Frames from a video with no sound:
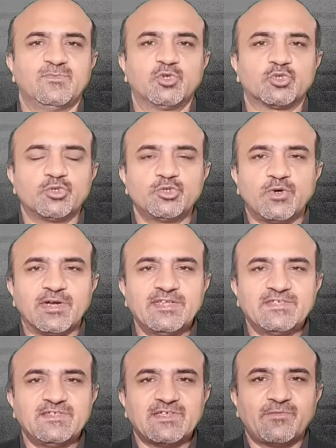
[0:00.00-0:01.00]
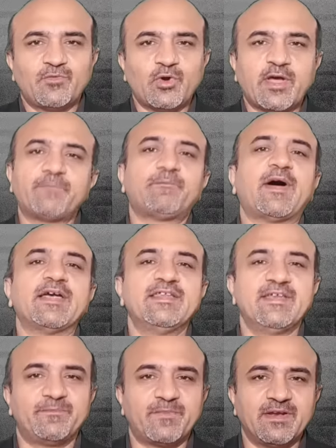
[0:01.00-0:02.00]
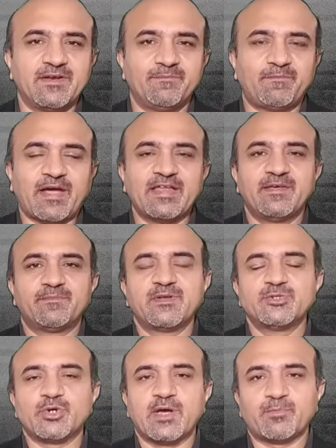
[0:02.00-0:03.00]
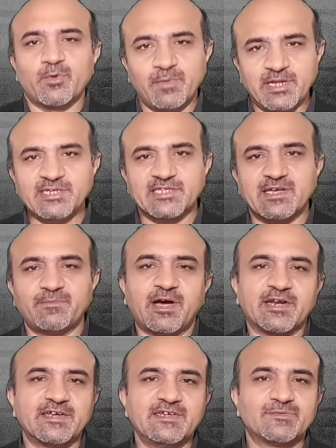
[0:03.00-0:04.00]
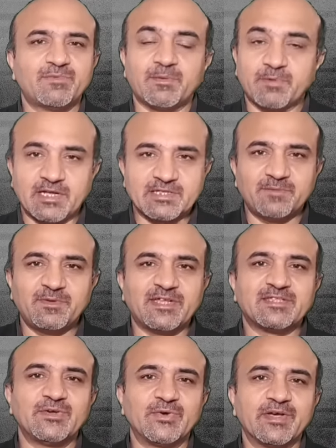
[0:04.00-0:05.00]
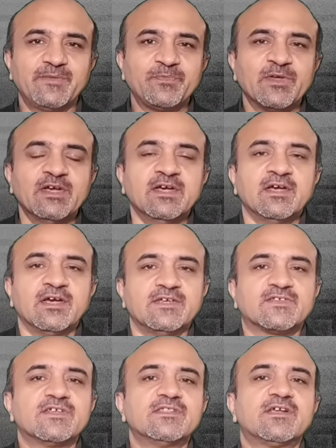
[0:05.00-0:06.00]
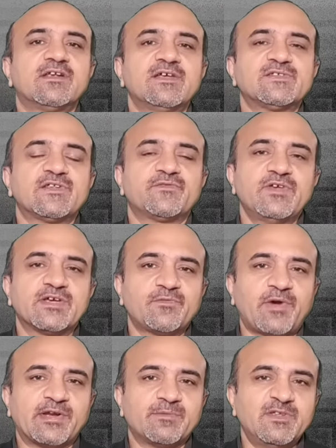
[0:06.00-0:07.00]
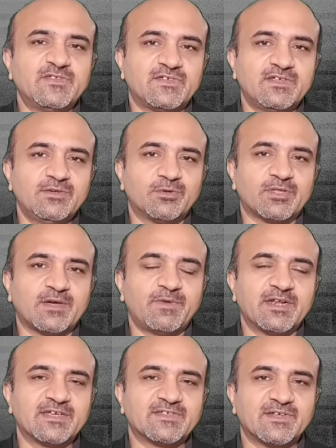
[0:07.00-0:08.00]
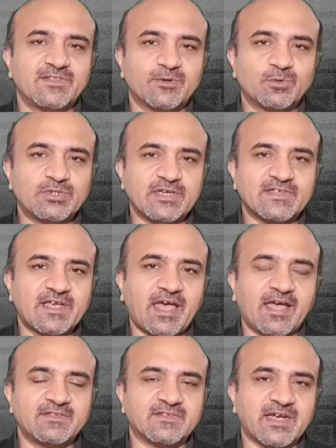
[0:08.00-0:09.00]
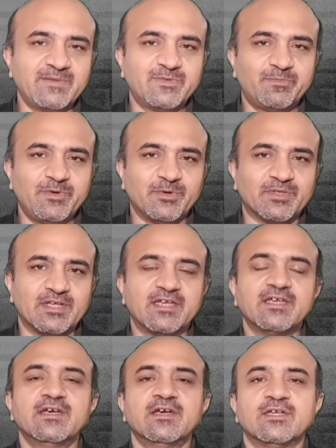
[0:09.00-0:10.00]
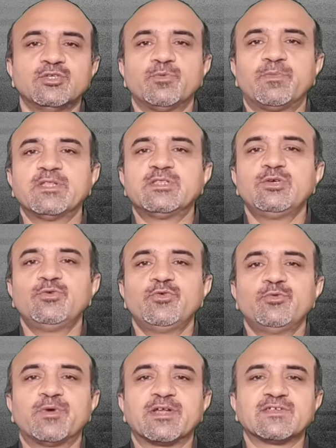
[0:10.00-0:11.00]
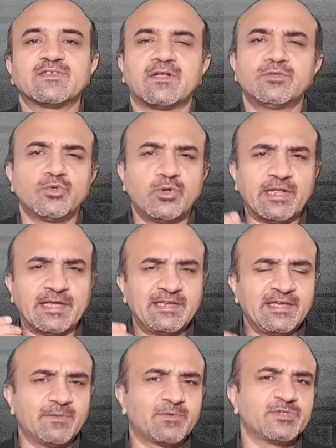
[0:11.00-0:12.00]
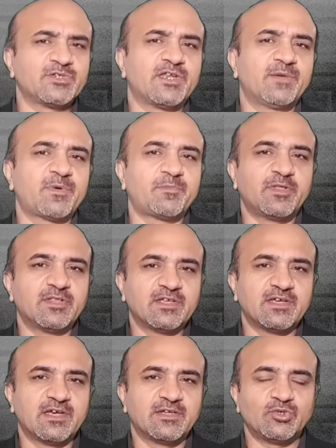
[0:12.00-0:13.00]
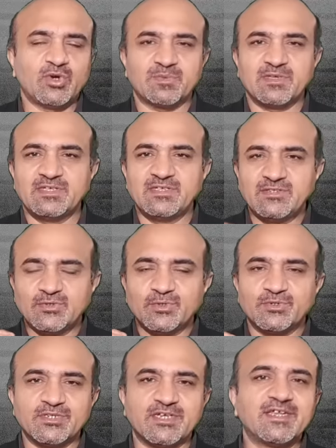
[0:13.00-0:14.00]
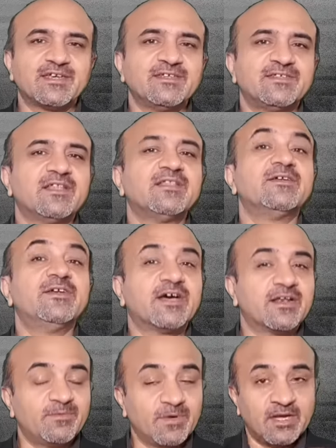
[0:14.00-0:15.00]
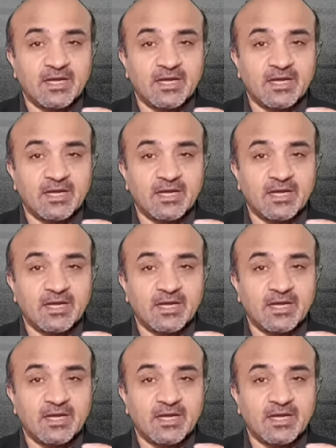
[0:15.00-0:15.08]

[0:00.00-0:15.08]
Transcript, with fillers: दोस्तों जो अगली चीज़ है वो है पाइन एपल पाइन एपल जो है आपको मिल जाता है मार्केट्स में आप खाते भी रहते होंगे इसके अंदर ना सिर्फ ये कि वाइटामिन सी होता है बल्कि इसके अंदर कुछ ऐसे एंजाइम्स भी होते हैं जो बढ़ती हुई उम्र के साथ जो लाइनें आपके चेहरे पे बनती हैं जो आपकी जो चेहरे की जल्द ढल